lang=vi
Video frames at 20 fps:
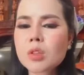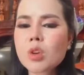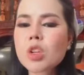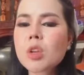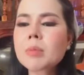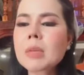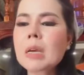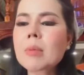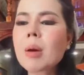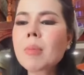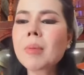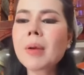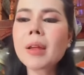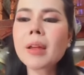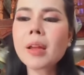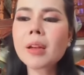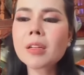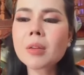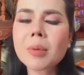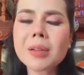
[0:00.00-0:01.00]
số nhậm chơi các bạn vào
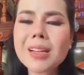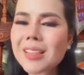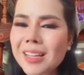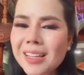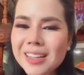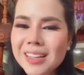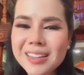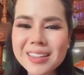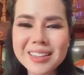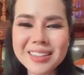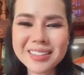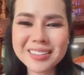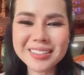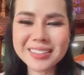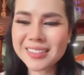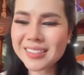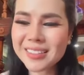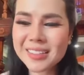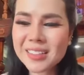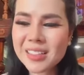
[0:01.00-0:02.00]
đây hết nhưng mà chơi tề
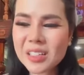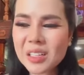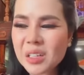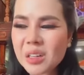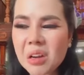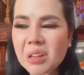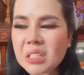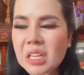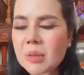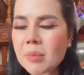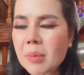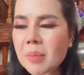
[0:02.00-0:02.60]
mà